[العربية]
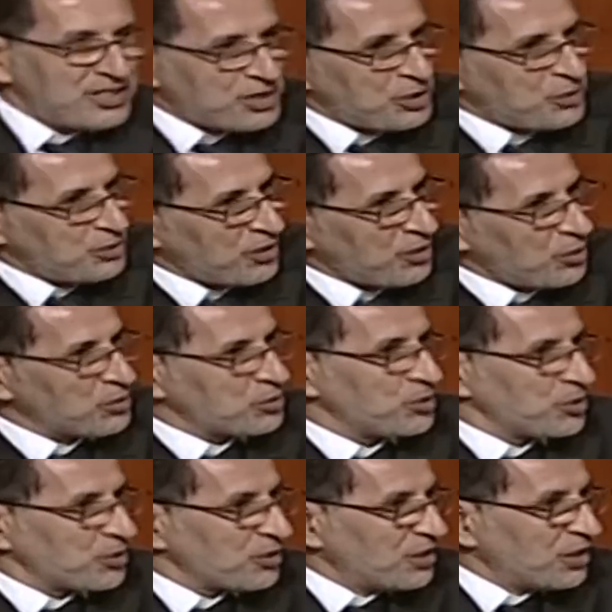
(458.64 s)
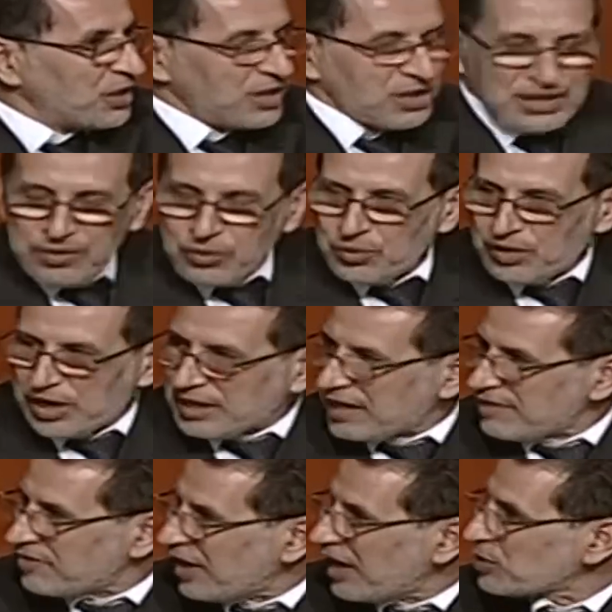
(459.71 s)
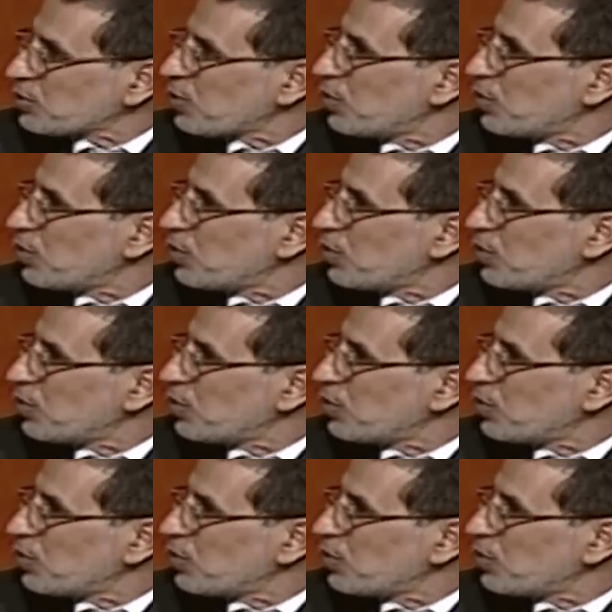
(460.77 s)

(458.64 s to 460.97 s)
يجيو الاطر آه، ولا الكفاءات